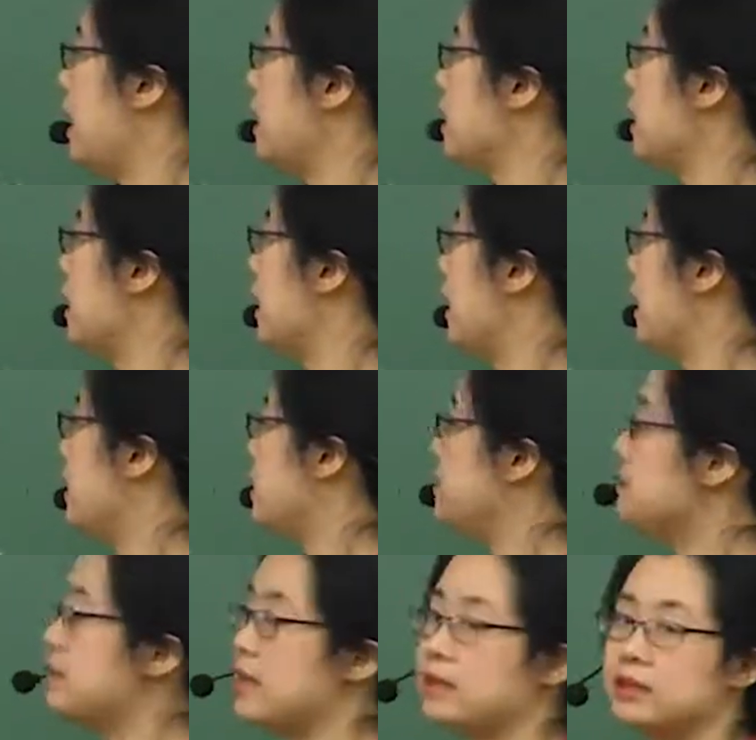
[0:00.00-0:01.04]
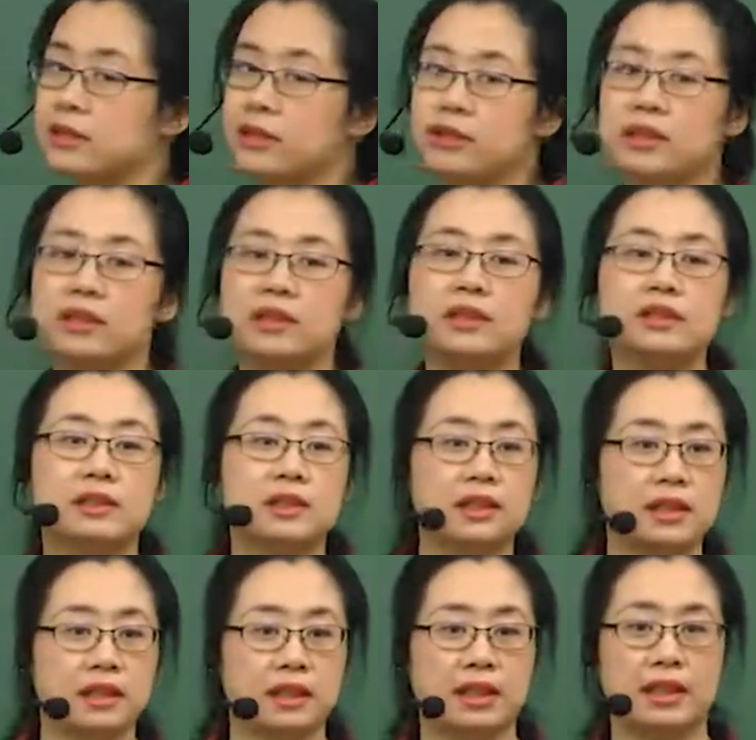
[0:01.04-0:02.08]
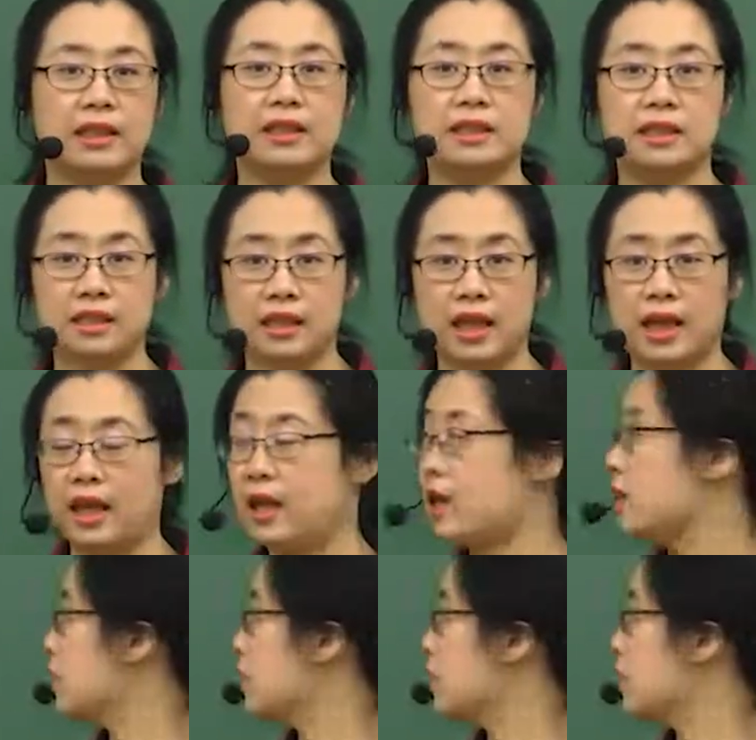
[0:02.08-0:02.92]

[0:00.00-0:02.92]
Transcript: 하나의 임상적인 특징들이 있는데